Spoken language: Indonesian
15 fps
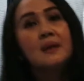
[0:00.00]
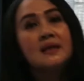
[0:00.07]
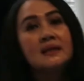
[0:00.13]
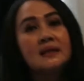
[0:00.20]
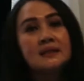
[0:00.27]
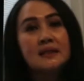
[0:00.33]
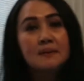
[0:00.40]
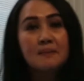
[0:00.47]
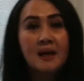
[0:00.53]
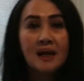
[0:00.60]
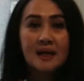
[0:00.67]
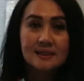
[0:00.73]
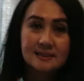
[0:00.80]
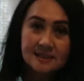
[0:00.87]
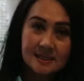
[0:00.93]
banyak terima
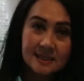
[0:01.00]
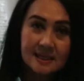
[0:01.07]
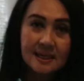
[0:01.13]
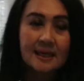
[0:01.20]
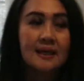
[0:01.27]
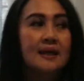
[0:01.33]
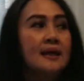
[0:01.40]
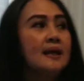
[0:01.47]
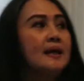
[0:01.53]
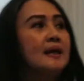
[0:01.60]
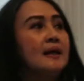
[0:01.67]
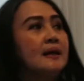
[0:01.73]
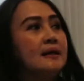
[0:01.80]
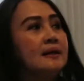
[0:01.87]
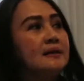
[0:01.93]
kasih
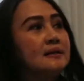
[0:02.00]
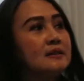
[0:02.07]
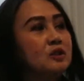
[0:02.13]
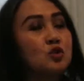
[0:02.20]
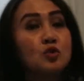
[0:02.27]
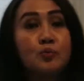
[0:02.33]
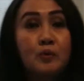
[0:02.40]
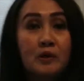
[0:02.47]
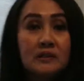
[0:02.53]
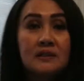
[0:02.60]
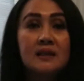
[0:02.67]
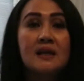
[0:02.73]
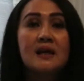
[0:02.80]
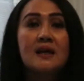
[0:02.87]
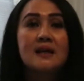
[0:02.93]
uh,
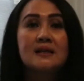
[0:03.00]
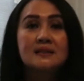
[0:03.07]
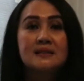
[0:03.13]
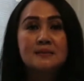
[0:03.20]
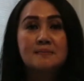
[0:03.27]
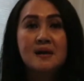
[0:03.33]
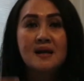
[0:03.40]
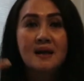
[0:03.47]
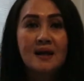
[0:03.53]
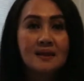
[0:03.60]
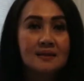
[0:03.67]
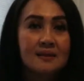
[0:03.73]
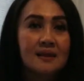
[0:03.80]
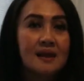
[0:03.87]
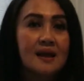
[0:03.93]
supportnya,
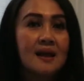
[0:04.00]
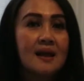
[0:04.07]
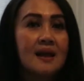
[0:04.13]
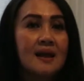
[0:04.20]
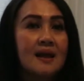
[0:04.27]
semangatnya